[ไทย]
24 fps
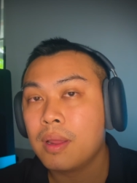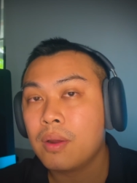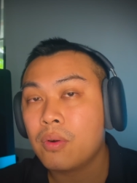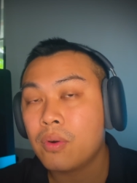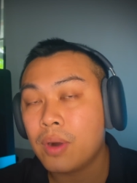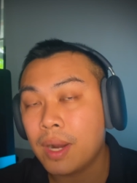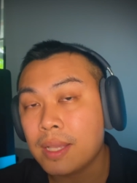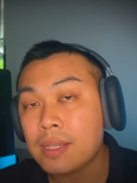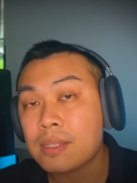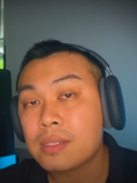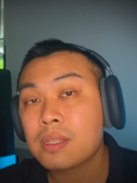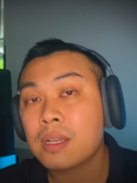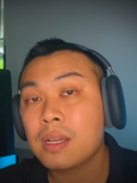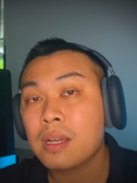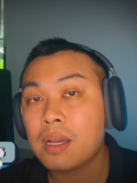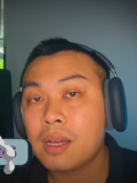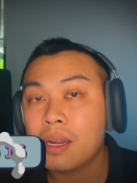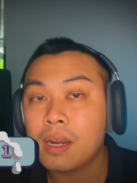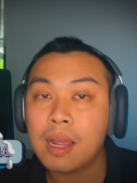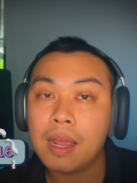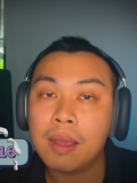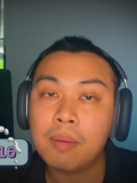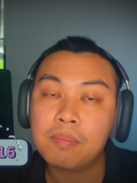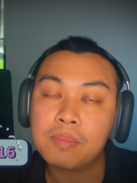ไรเซอร์
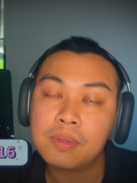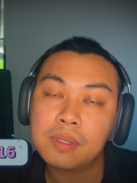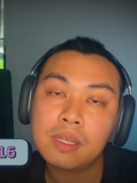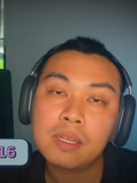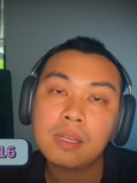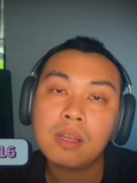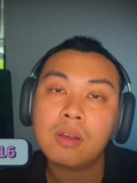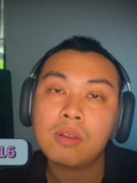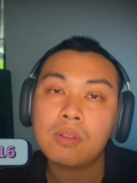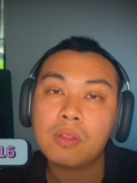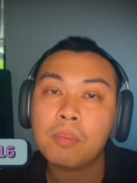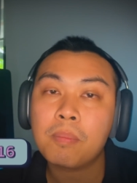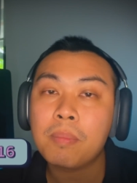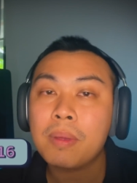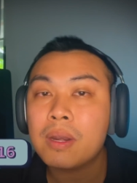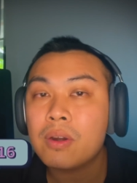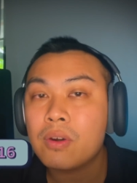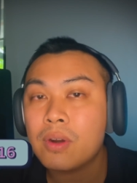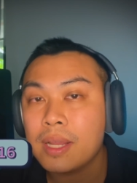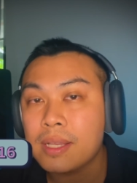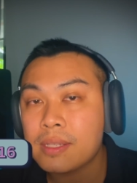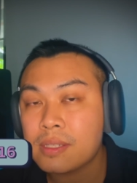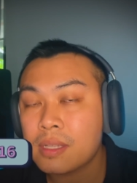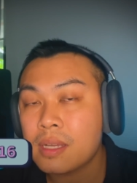นะครับ ซึ่งก็ต้องเป็น
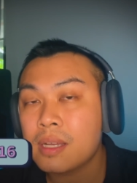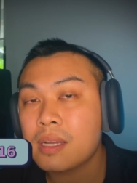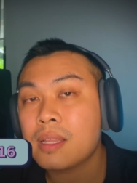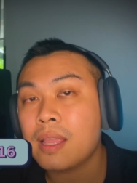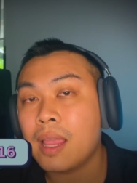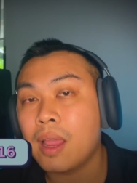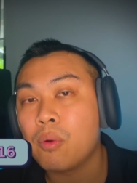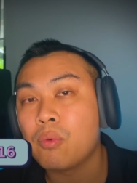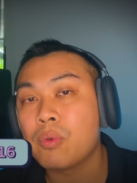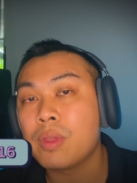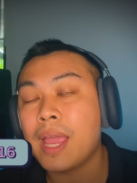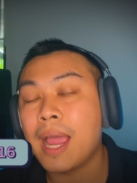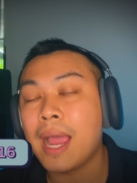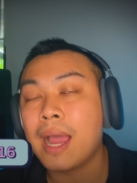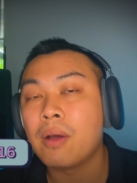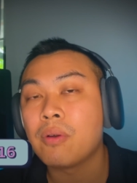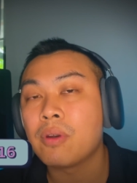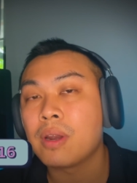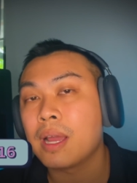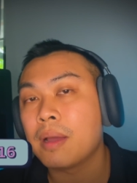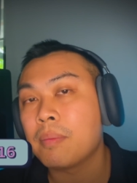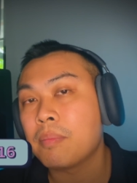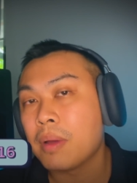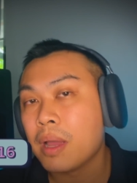ไรเซอร์แถวยาว
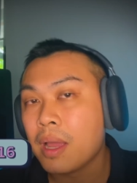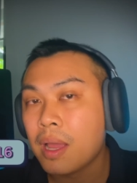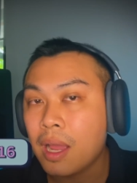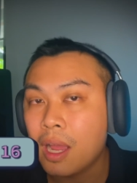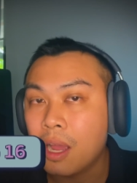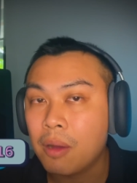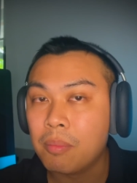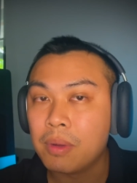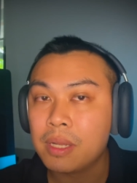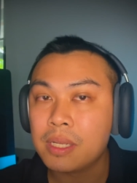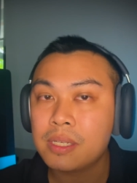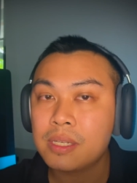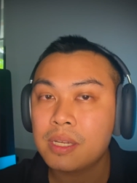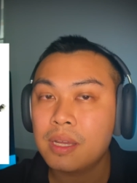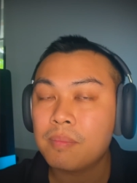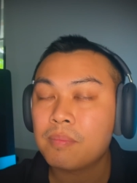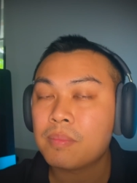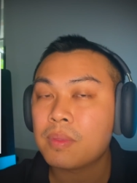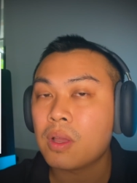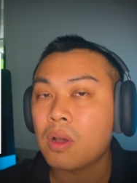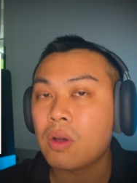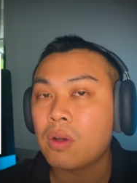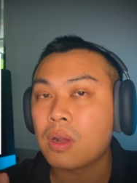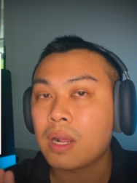นะครับเอามาเชื่อม
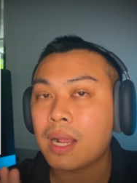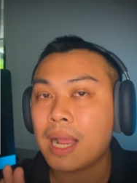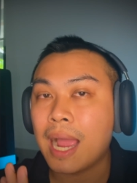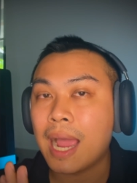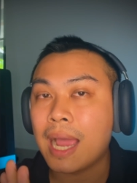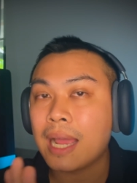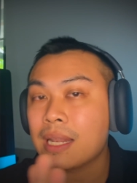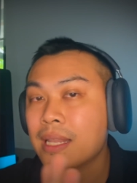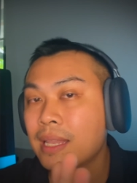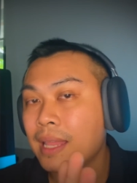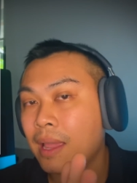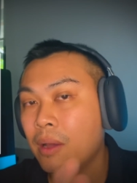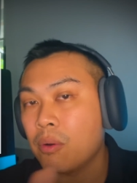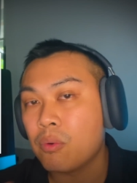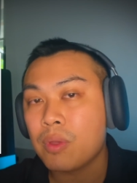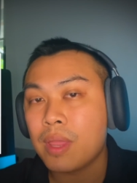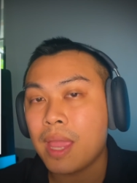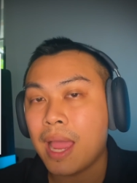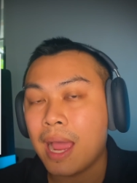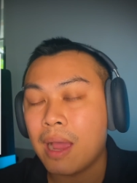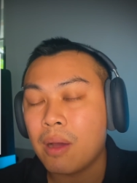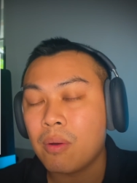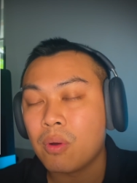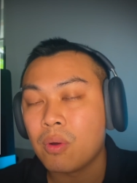ต่อการ์ดแถว
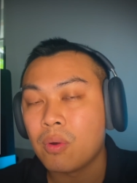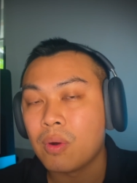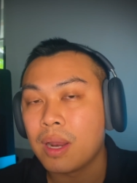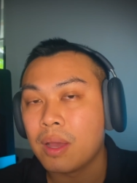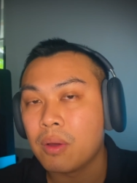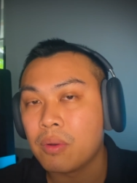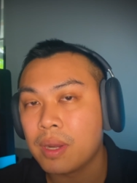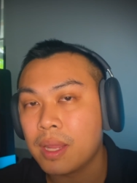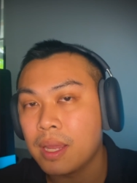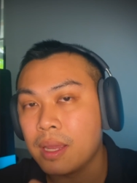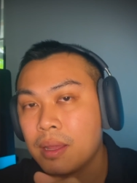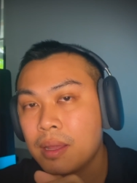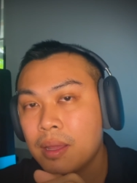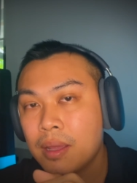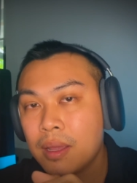ยาวของเราเนี่ย